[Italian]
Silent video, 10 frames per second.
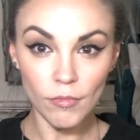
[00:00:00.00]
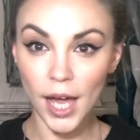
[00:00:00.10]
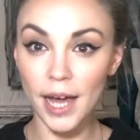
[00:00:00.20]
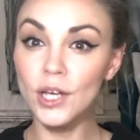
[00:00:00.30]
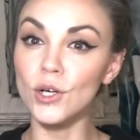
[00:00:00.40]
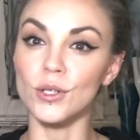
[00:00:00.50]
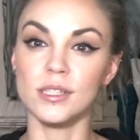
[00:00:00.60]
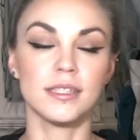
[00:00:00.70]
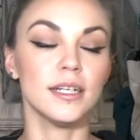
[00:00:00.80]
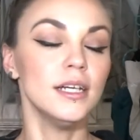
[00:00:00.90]
high
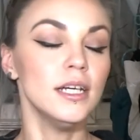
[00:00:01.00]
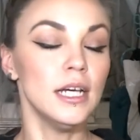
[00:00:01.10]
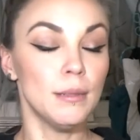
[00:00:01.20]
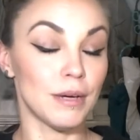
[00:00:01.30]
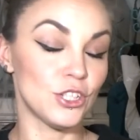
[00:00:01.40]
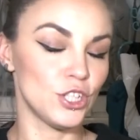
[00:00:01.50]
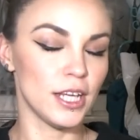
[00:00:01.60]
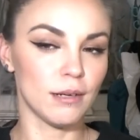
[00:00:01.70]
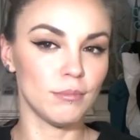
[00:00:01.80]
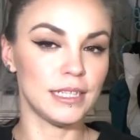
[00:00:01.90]
cost, ma
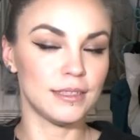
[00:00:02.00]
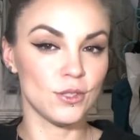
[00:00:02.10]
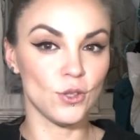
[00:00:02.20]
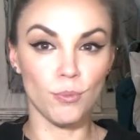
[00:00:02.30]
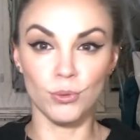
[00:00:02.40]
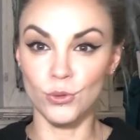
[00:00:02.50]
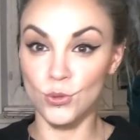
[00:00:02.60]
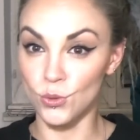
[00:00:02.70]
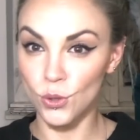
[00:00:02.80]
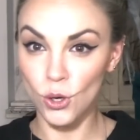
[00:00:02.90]
generalmente sto appunto
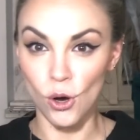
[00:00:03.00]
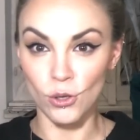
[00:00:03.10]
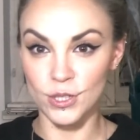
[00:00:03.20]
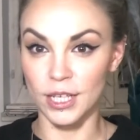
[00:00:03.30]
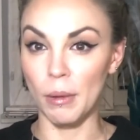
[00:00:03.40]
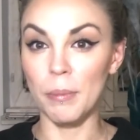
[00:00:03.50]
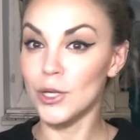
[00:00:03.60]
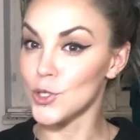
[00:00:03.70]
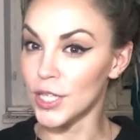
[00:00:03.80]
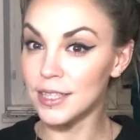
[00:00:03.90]
sul low cost che mi
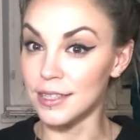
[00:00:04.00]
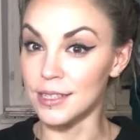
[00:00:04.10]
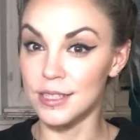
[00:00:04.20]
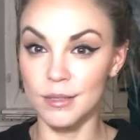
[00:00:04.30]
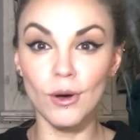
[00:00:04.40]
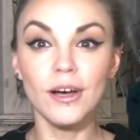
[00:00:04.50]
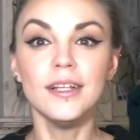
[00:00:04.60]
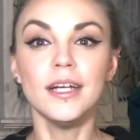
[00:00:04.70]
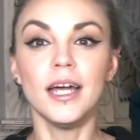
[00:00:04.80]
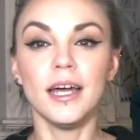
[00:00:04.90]
piace tantissimo,
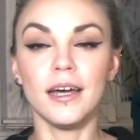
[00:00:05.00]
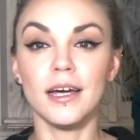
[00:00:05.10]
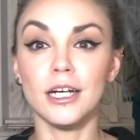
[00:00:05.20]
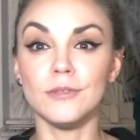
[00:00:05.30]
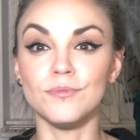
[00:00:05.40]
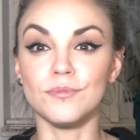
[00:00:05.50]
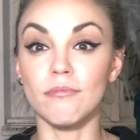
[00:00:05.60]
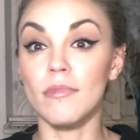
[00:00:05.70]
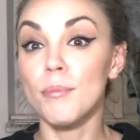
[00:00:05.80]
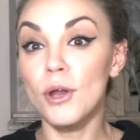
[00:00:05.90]

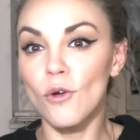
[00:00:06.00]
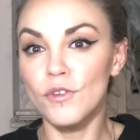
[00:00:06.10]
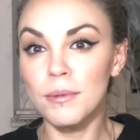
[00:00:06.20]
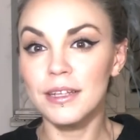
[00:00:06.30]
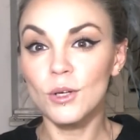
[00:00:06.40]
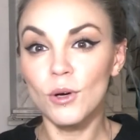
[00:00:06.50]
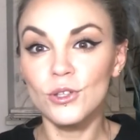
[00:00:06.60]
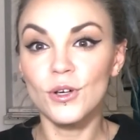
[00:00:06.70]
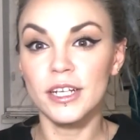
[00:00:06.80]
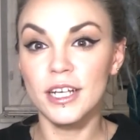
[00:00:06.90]
ehm, però ovviamente
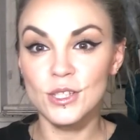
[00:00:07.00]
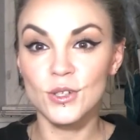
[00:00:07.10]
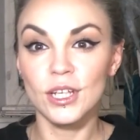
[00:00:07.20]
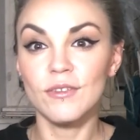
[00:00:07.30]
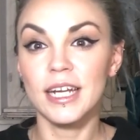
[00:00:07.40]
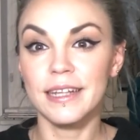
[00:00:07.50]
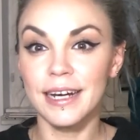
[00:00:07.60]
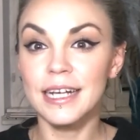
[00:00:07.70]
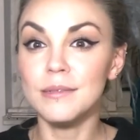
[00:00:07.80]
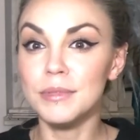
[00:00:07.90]
quando riesco ad avere
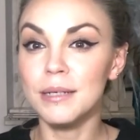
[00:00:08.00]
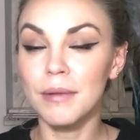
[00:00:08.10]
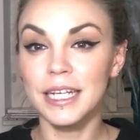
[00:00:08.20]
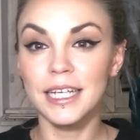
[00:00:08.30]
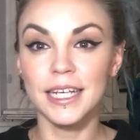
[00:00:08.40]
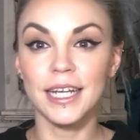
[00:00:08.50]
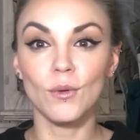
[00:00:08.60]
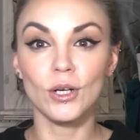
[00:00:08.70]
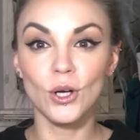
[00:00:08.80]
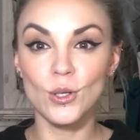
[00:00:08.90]
tra le mie manine
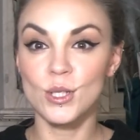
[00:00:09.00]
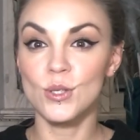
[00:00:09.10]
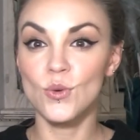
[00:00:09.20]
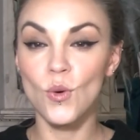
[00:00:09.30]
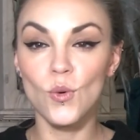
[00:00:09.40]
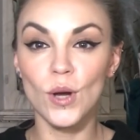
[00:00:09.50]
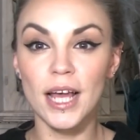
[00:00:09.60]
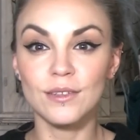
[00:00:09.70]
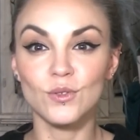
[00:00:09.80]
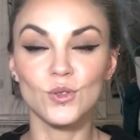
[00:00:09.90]
qualcosa di
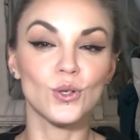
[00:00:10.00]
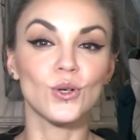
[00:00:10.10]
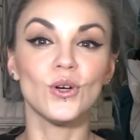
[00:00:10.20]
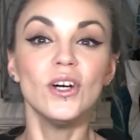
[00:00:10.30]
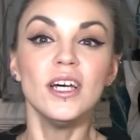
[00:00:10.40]
succulento